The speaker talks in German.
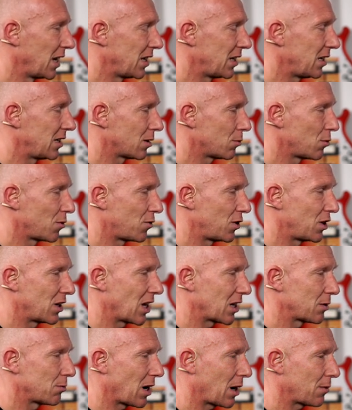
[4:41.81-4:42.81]
hier, damit wir die
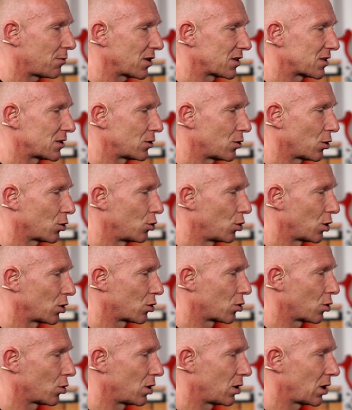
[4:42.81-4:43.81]
gleich mal abwechselnd noch
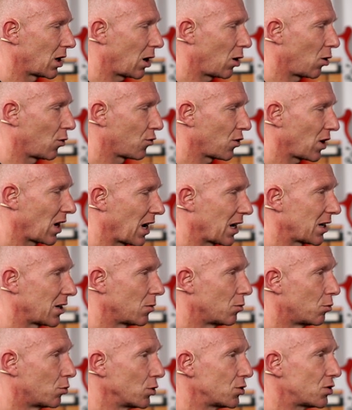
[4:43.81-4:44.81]
hören können, auf
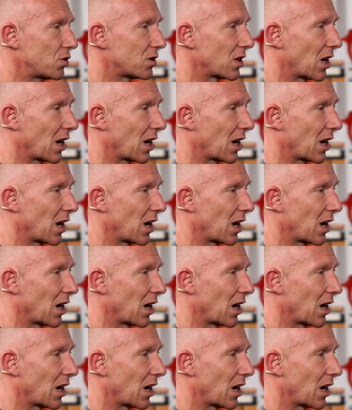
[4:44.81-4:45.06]
einen Bus,